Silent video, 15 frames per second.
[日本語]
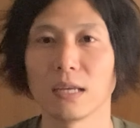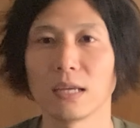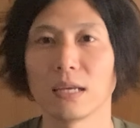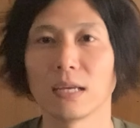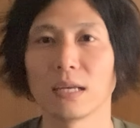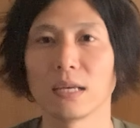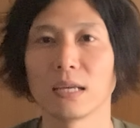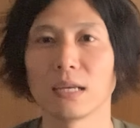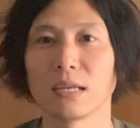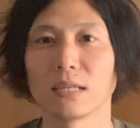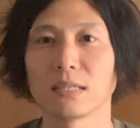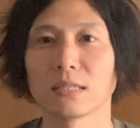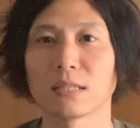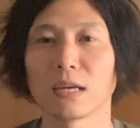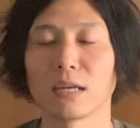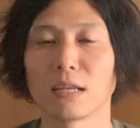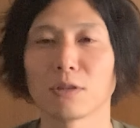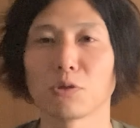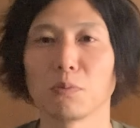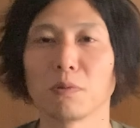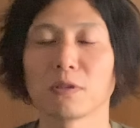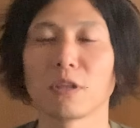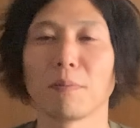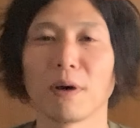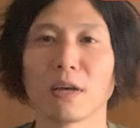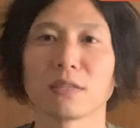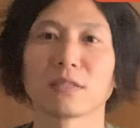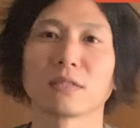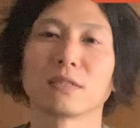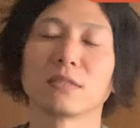えー、したいなと思って
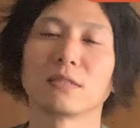ます。